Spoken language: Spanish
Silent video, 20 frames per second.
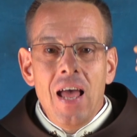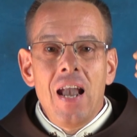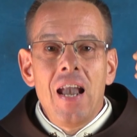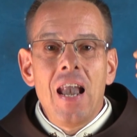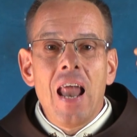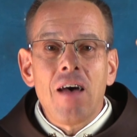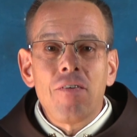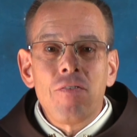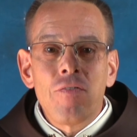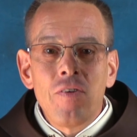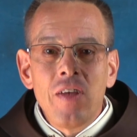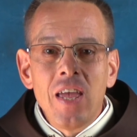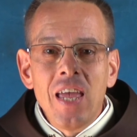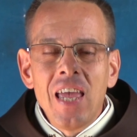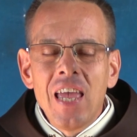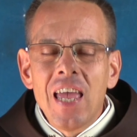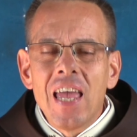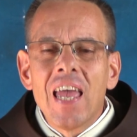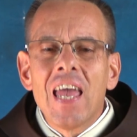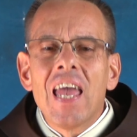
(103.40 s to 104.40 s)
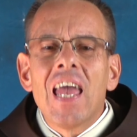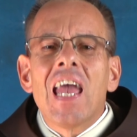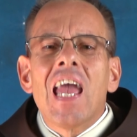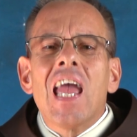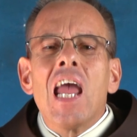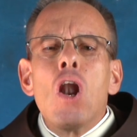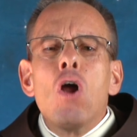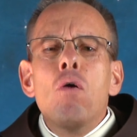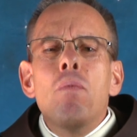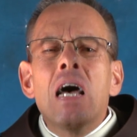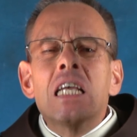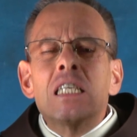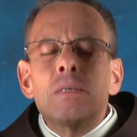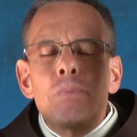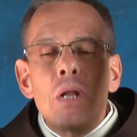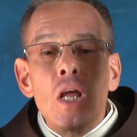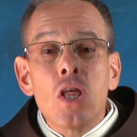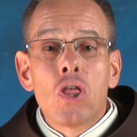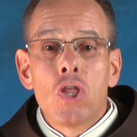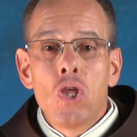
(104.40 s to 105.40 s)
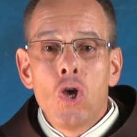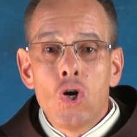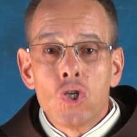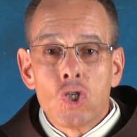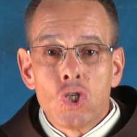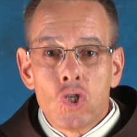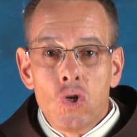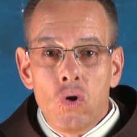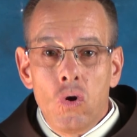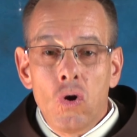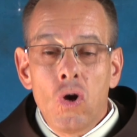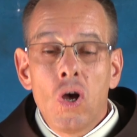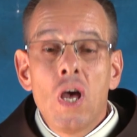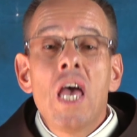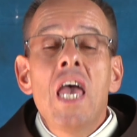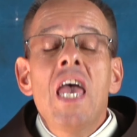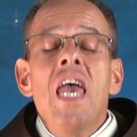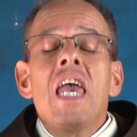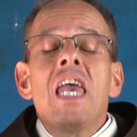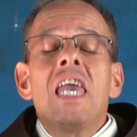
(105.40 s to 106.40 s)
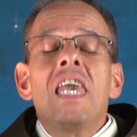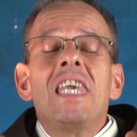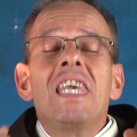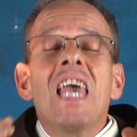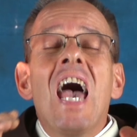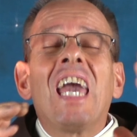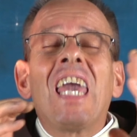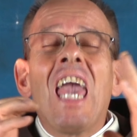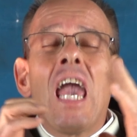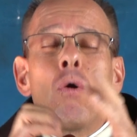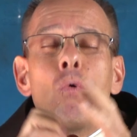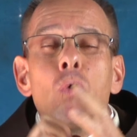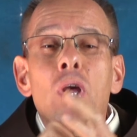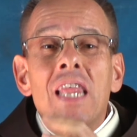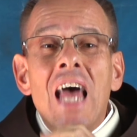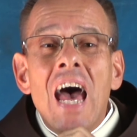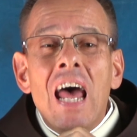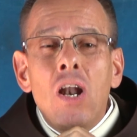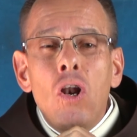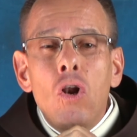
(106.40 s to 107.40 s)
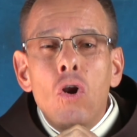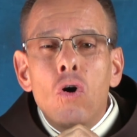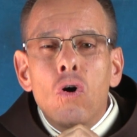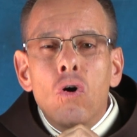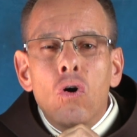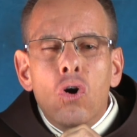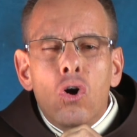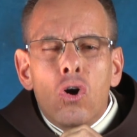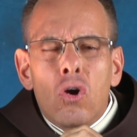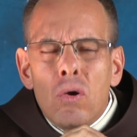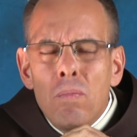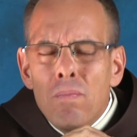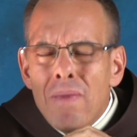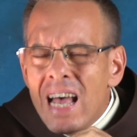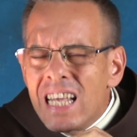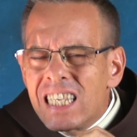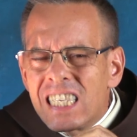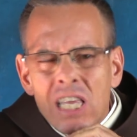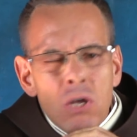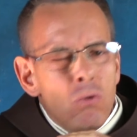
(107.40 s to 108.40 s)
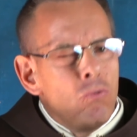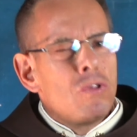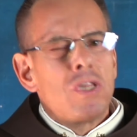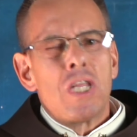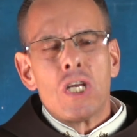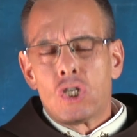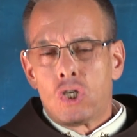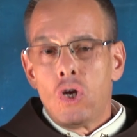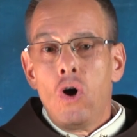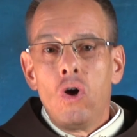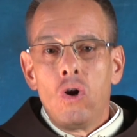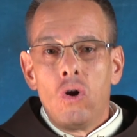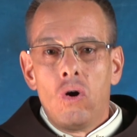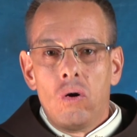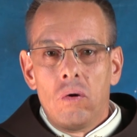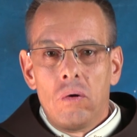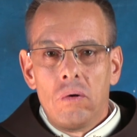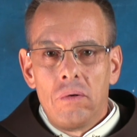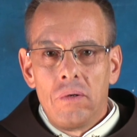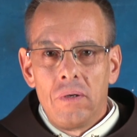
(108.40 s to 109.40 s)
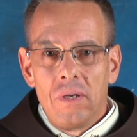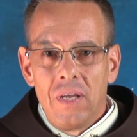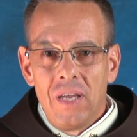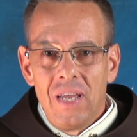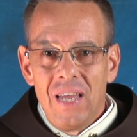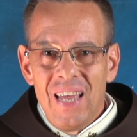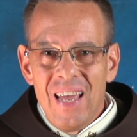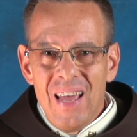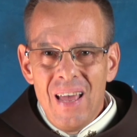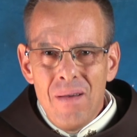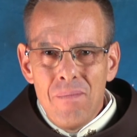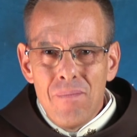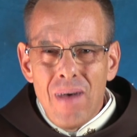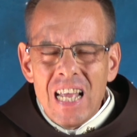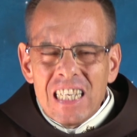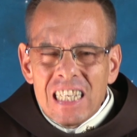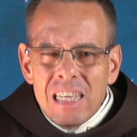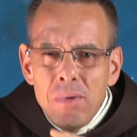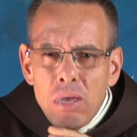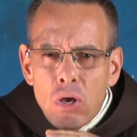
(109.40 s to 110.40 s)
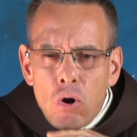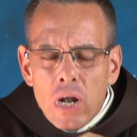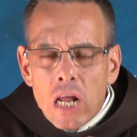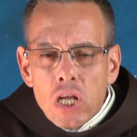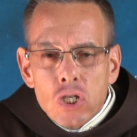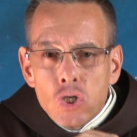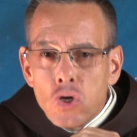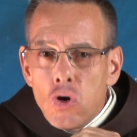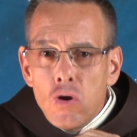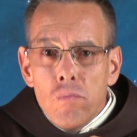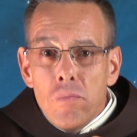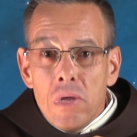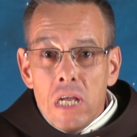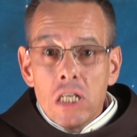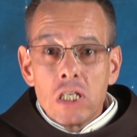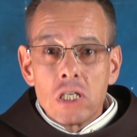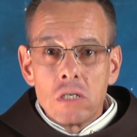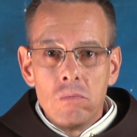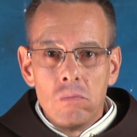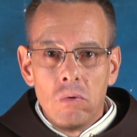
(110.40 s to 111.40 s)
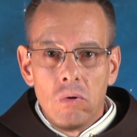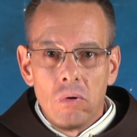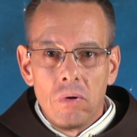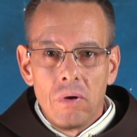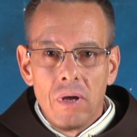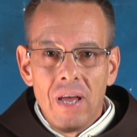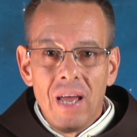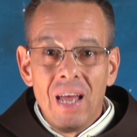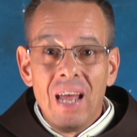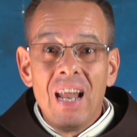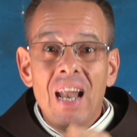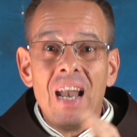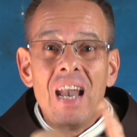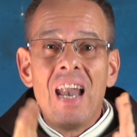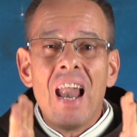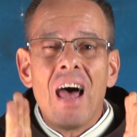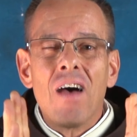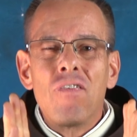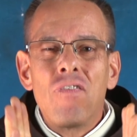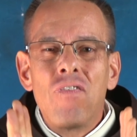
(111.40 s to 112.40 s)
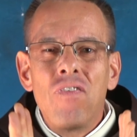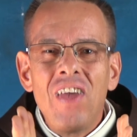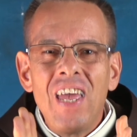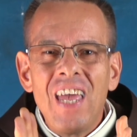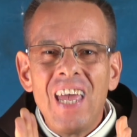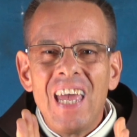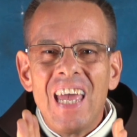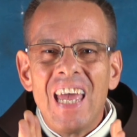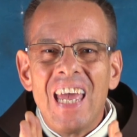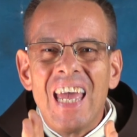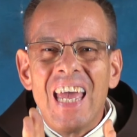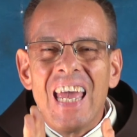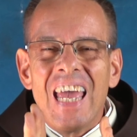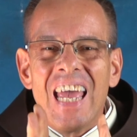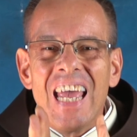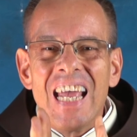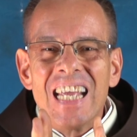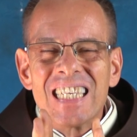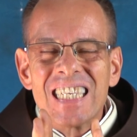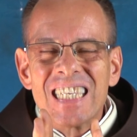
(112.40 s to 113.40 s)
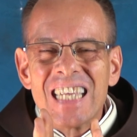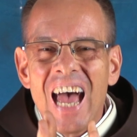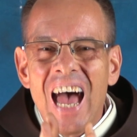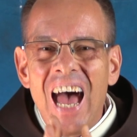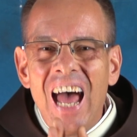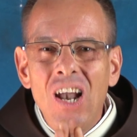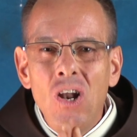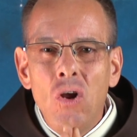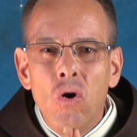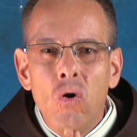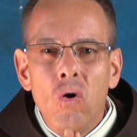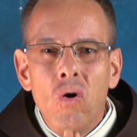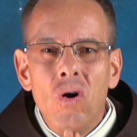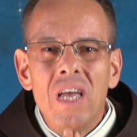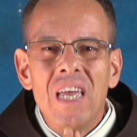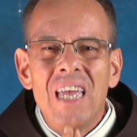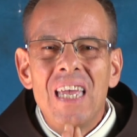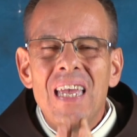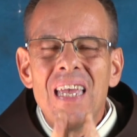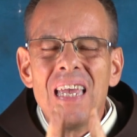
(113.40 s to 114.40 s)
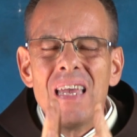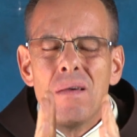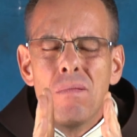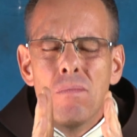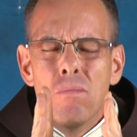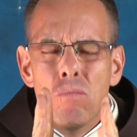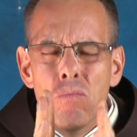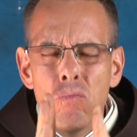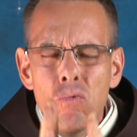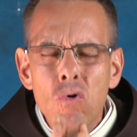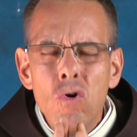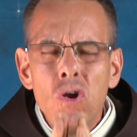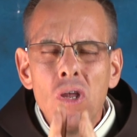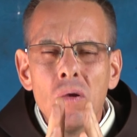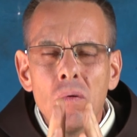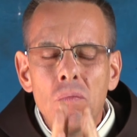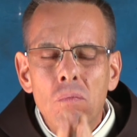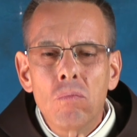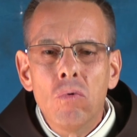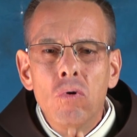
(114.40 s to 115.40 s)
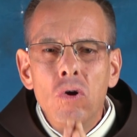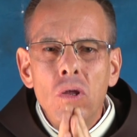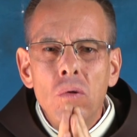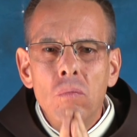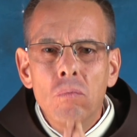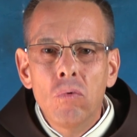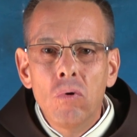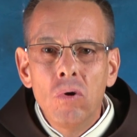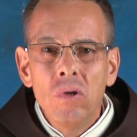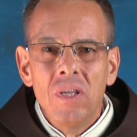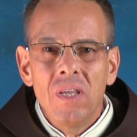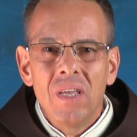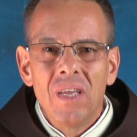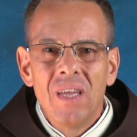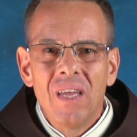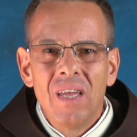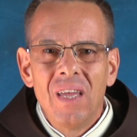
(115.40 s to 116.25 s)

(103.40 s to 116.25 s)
La fe es lo más precioso y hay que cuidarlo más que un tesoro, más que mi corazón mismo. La fe es algo muy, muy, muy